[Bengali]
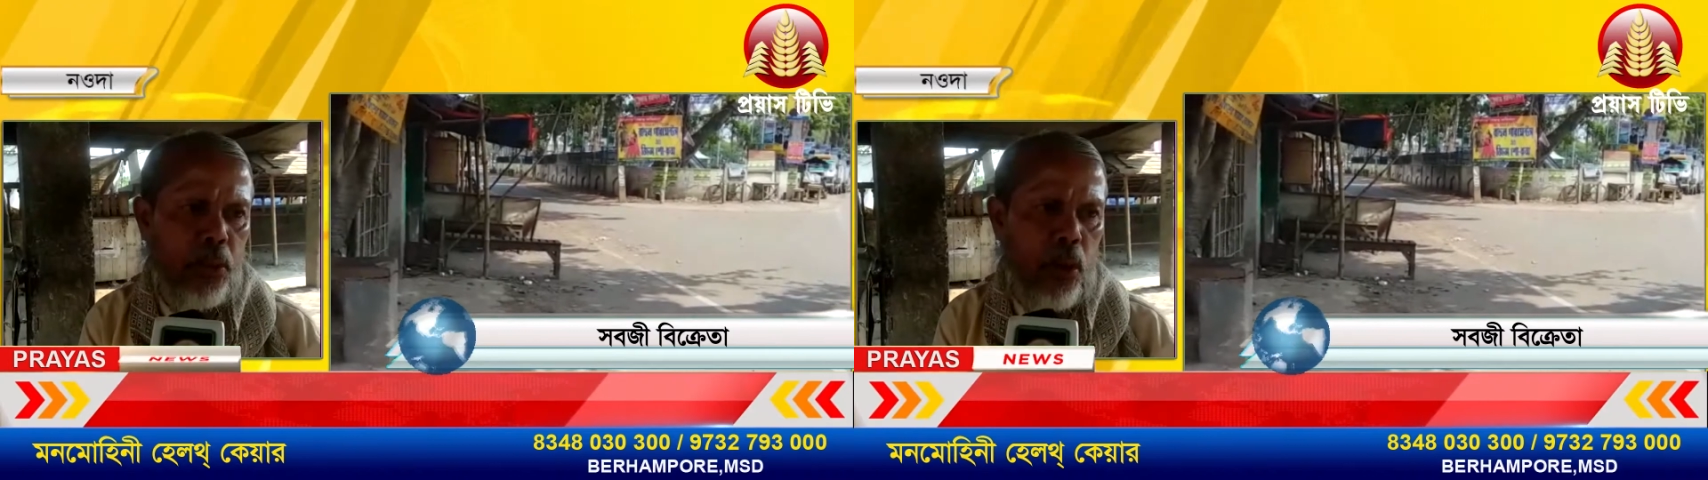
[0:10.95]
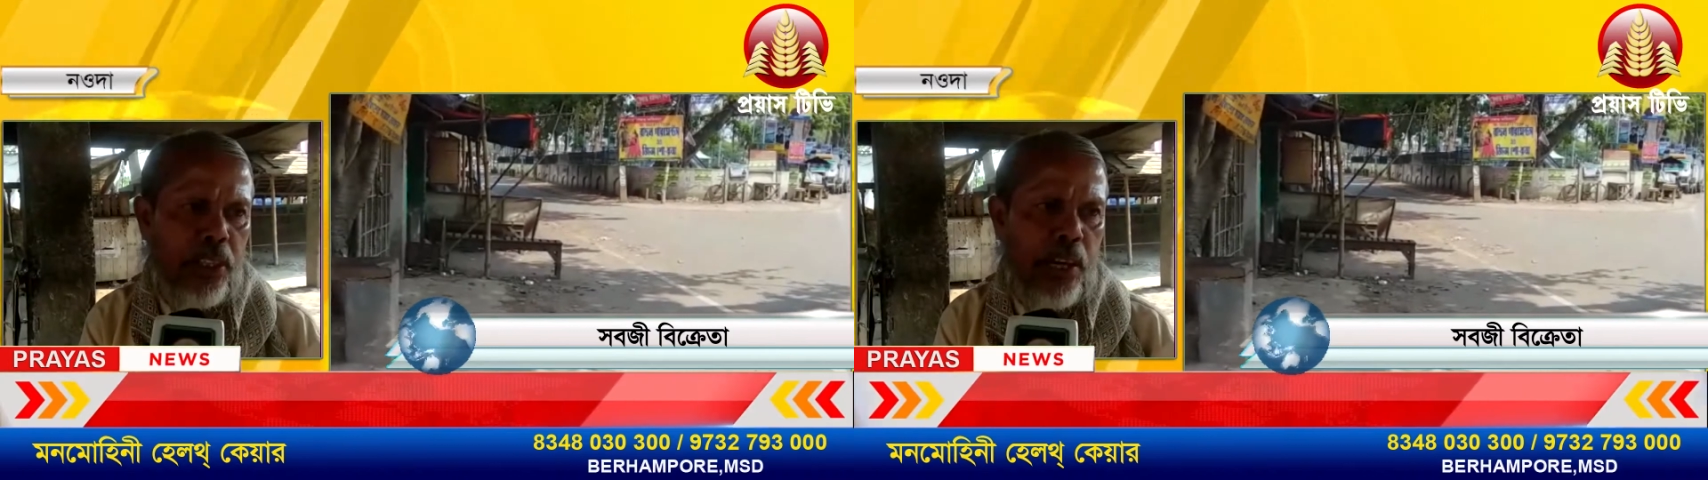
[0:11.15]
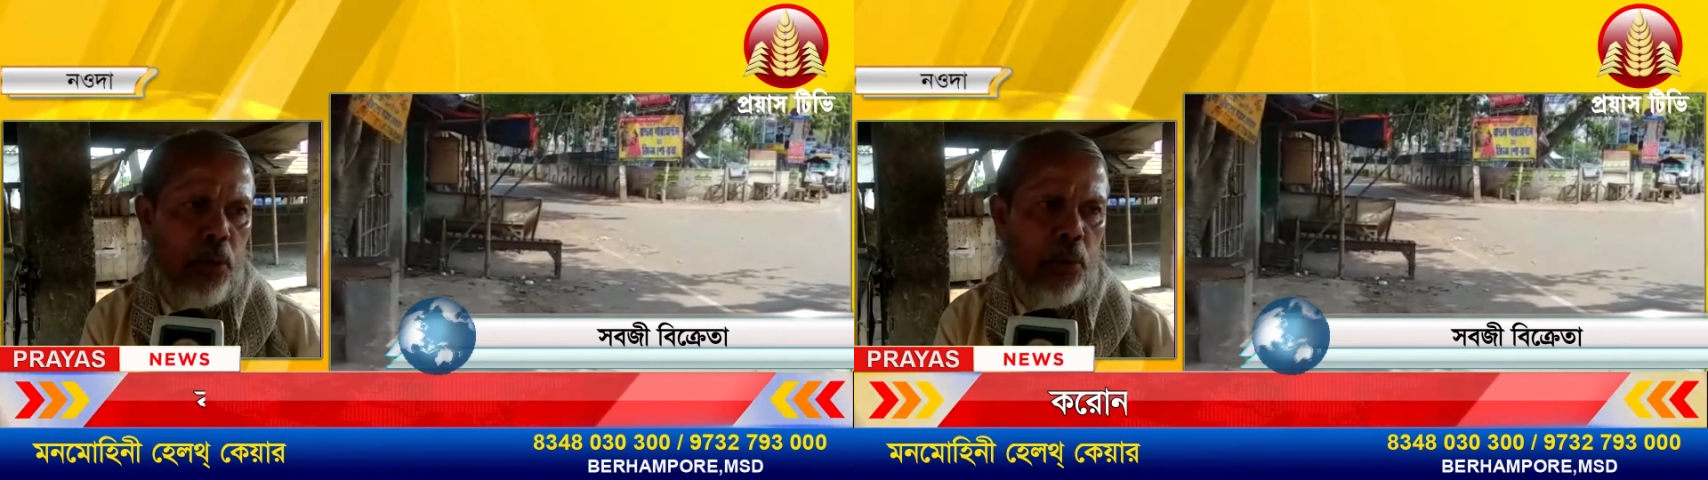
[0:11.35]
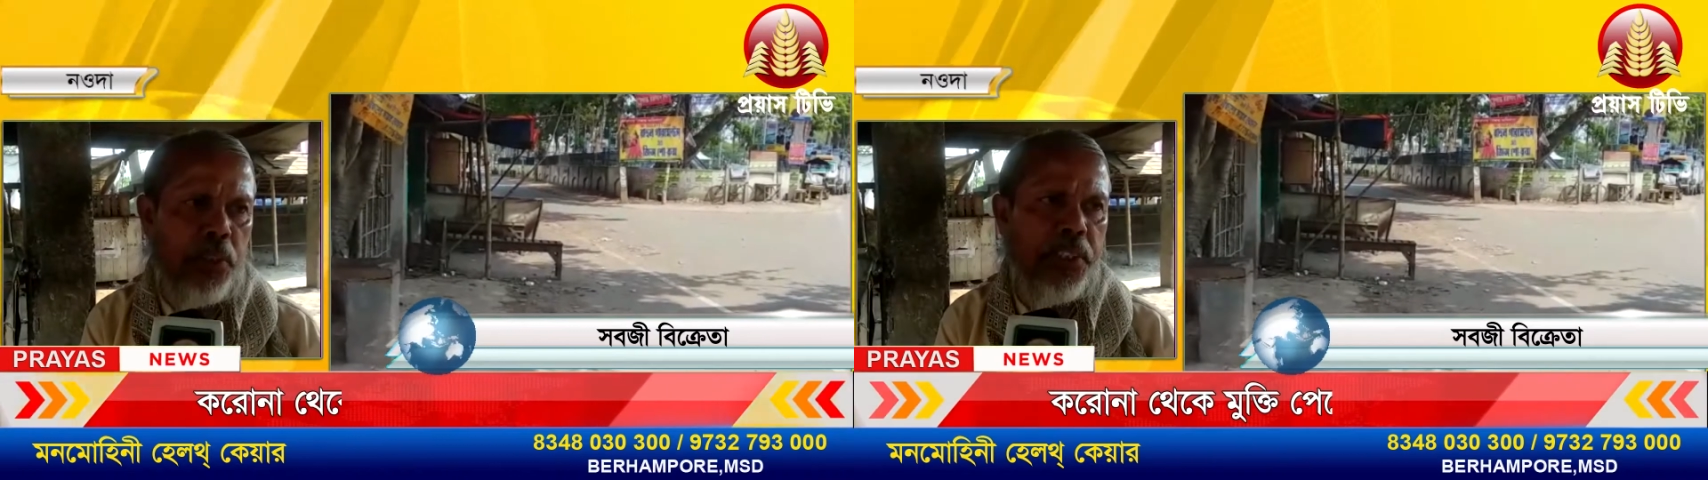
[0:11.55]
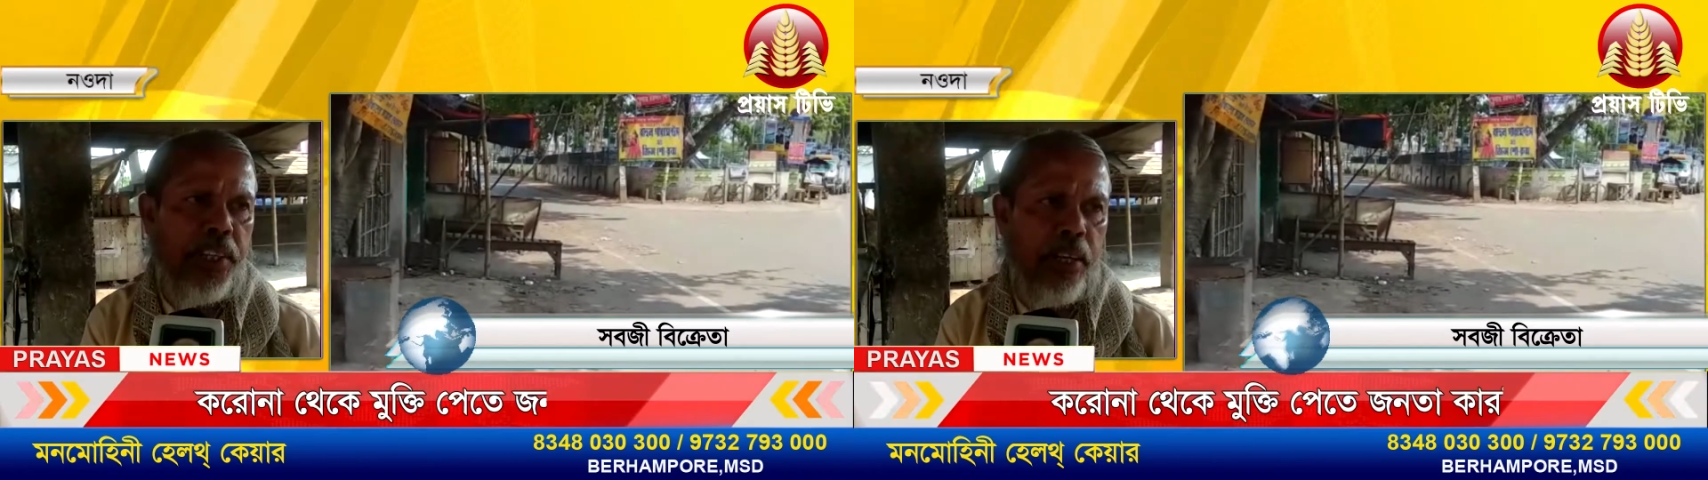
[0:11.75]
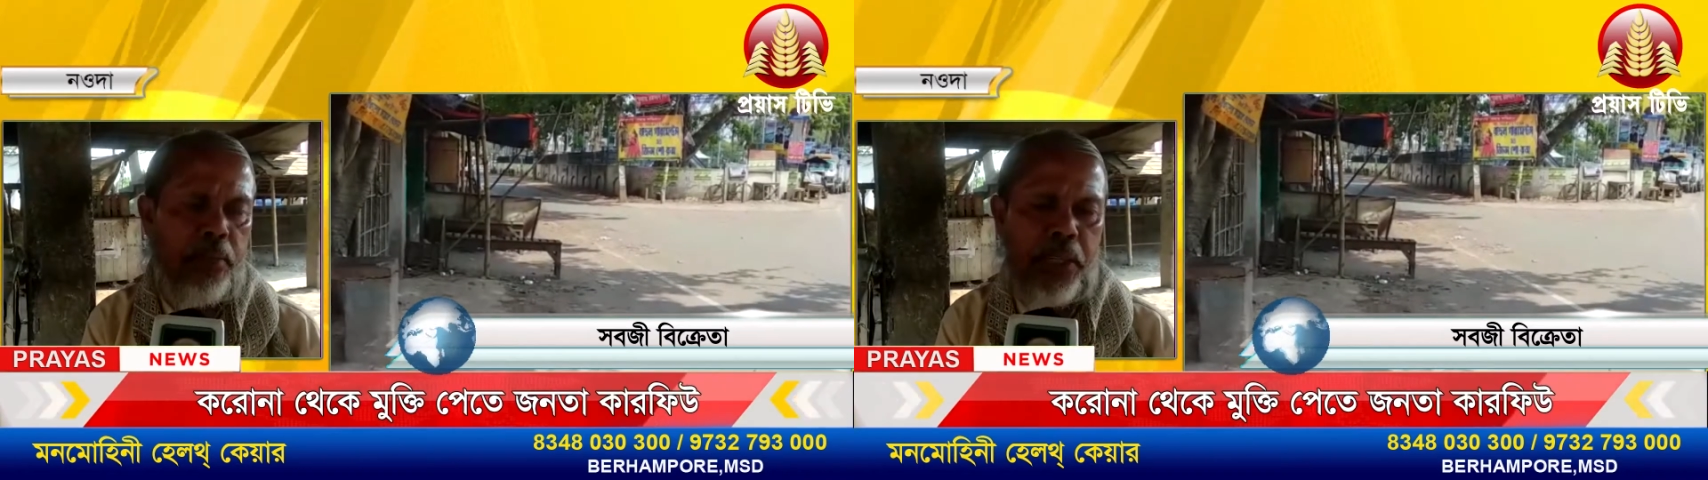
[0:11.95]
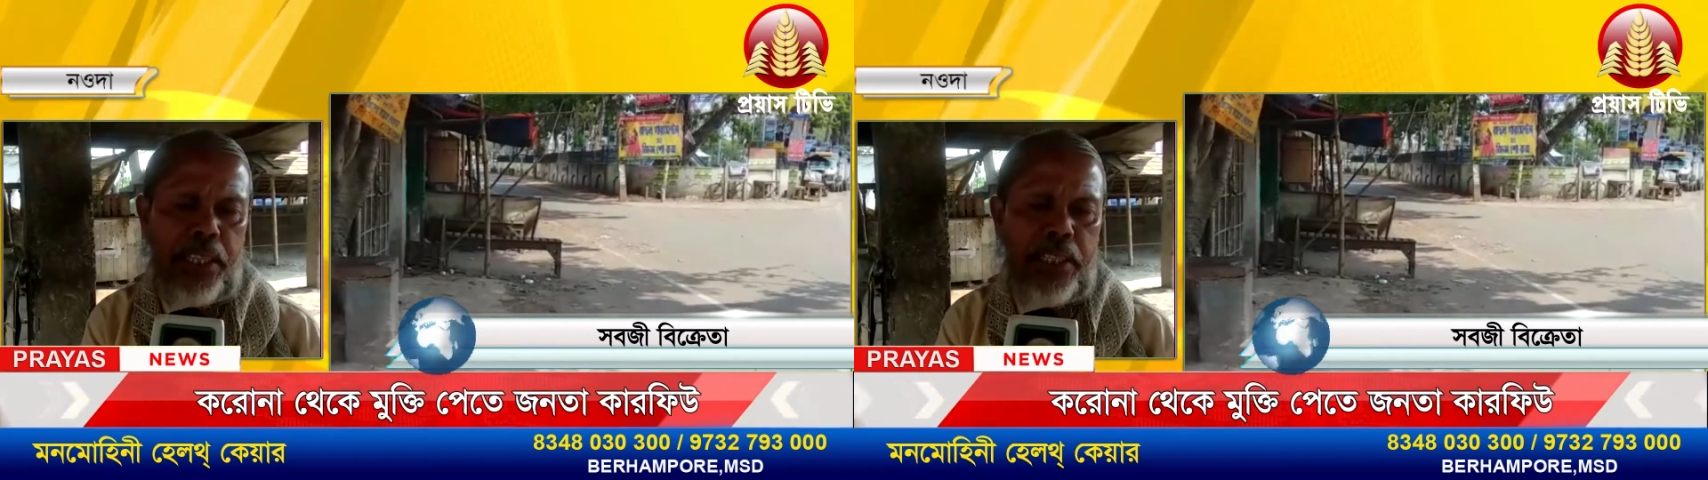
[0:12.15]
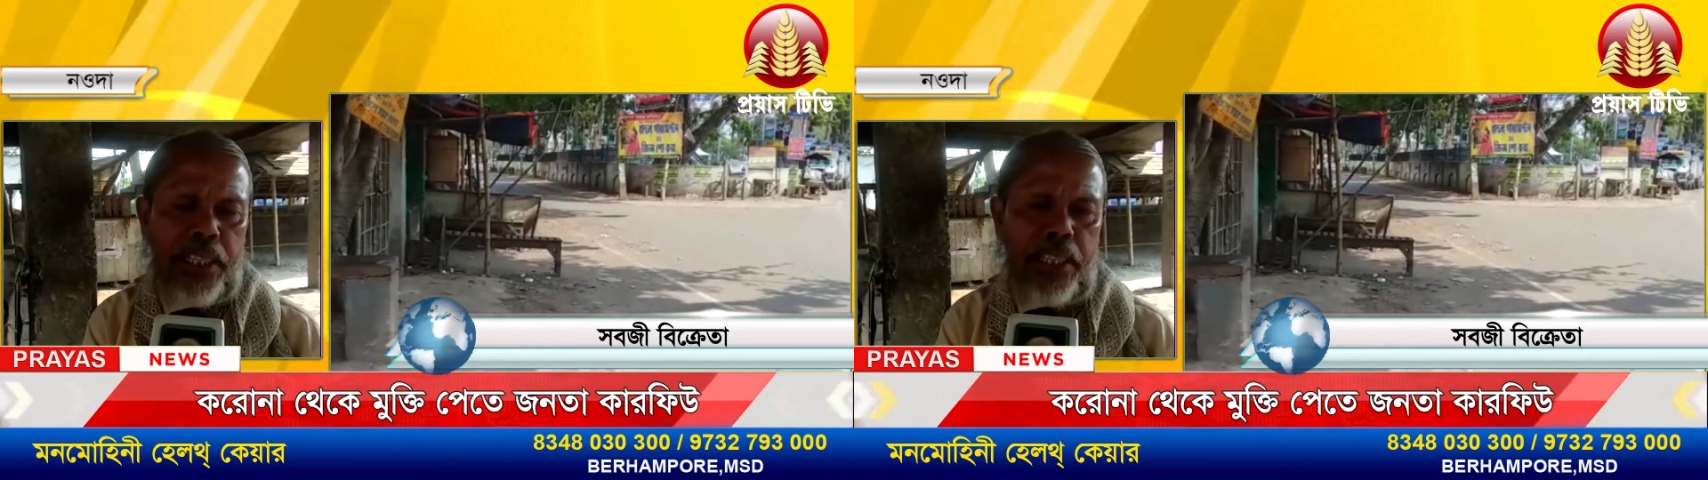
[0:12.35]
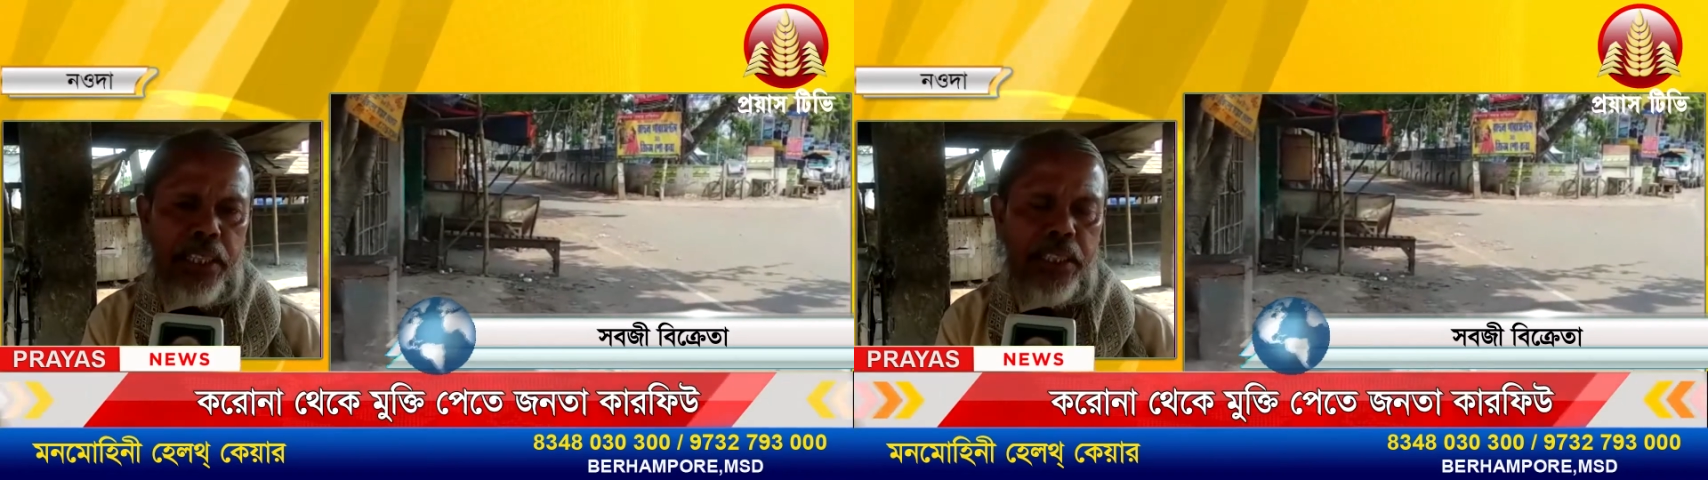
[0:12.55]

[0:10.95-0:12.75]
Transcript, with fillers: লকডাউন করে দিছে কাল বিকেল থেকে